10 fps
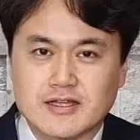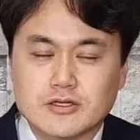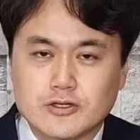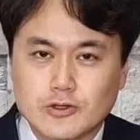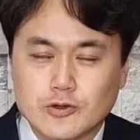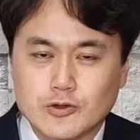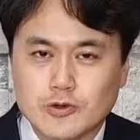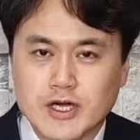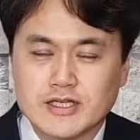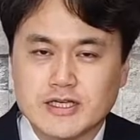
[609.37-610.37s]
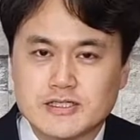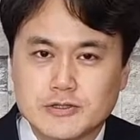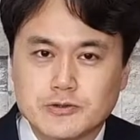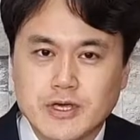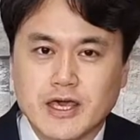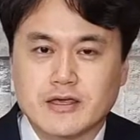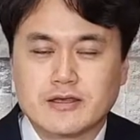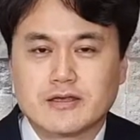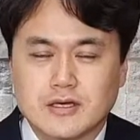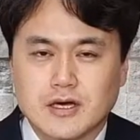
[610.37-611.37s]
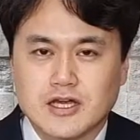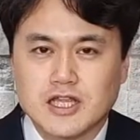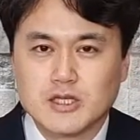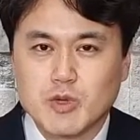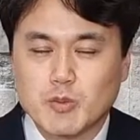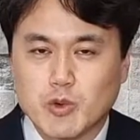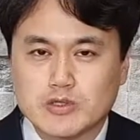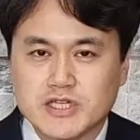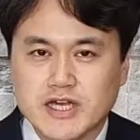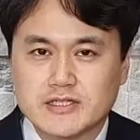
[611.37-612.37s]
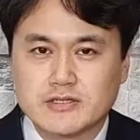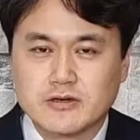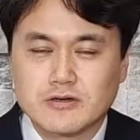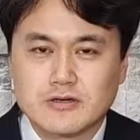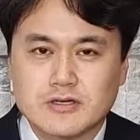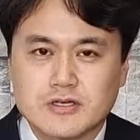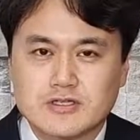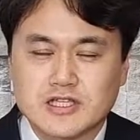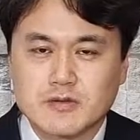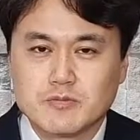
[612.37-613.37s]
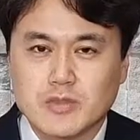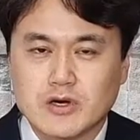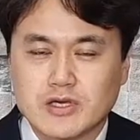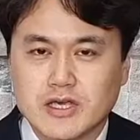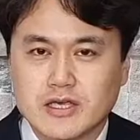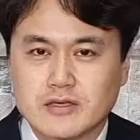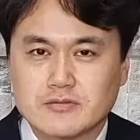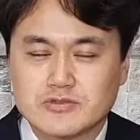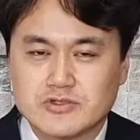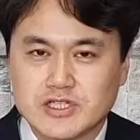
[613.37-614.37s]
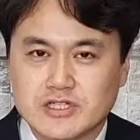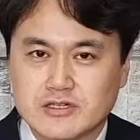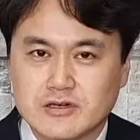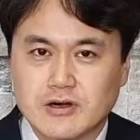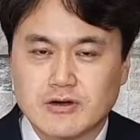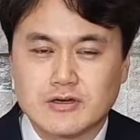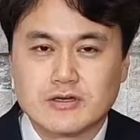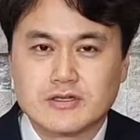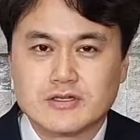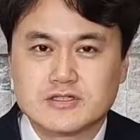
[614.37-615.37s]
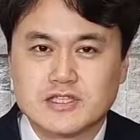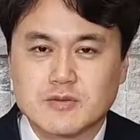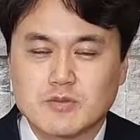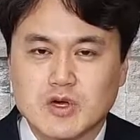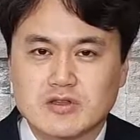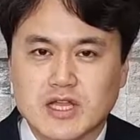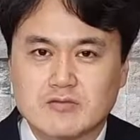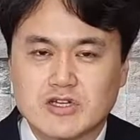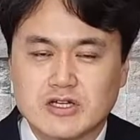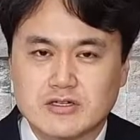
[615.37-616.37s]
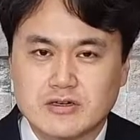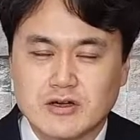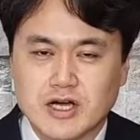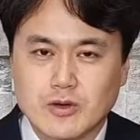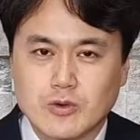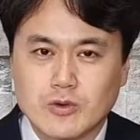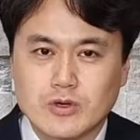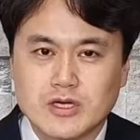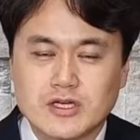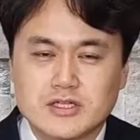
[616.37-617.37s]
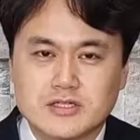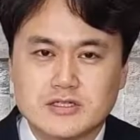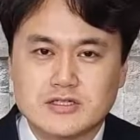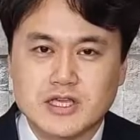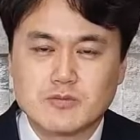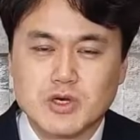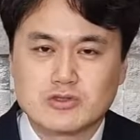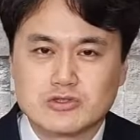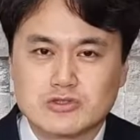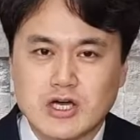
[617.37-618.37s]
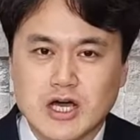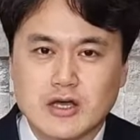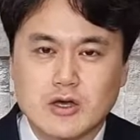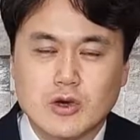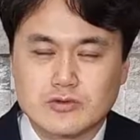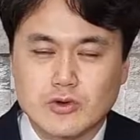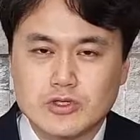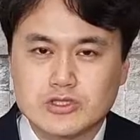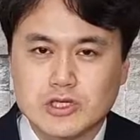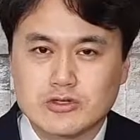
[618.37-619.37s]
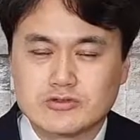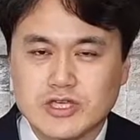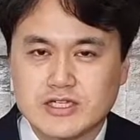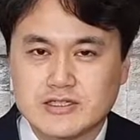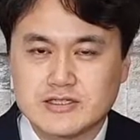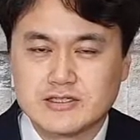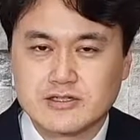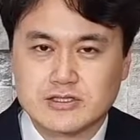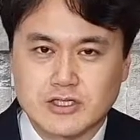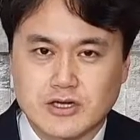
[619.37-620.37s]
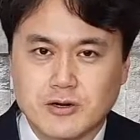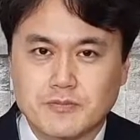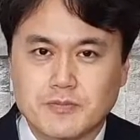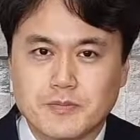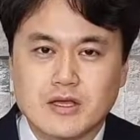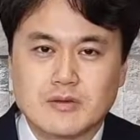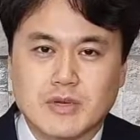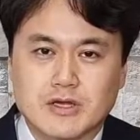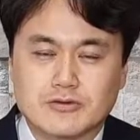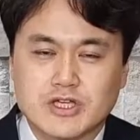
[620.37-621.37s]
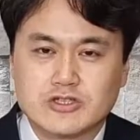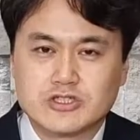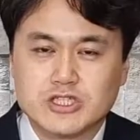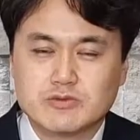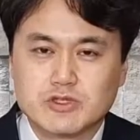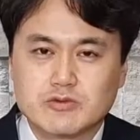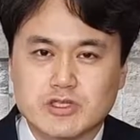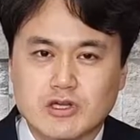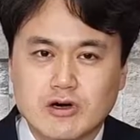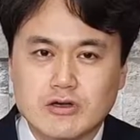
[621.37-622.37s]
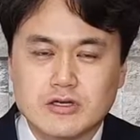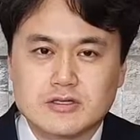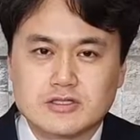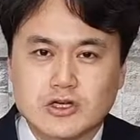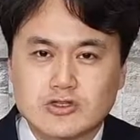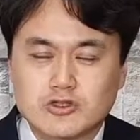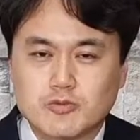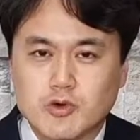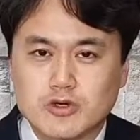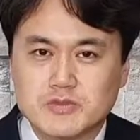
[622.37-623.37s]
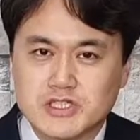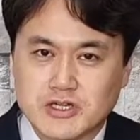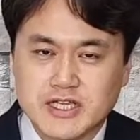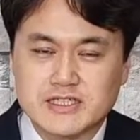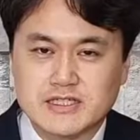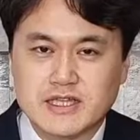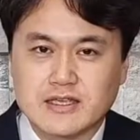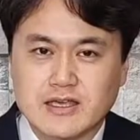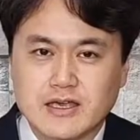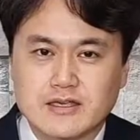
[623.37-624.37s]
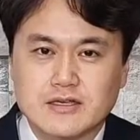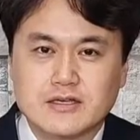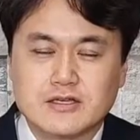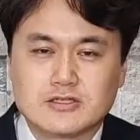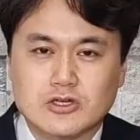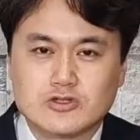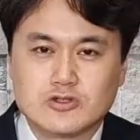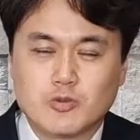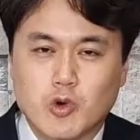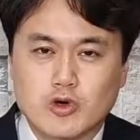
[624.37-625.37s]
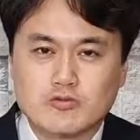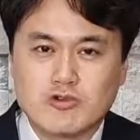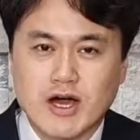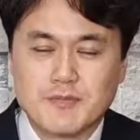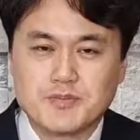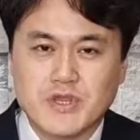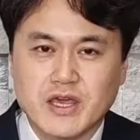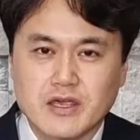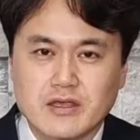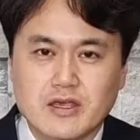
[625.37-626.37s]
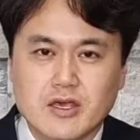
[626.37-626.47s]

그리고 요한계시록에 하나님의 보좌에서 생명의 물이 흘러 생명나무에 흘러가고 그 생명수가 온 천국에 흐르는 것처럼 바로 예수님으로부터 천국 복음이 전해질 때에 천국 복음과 함께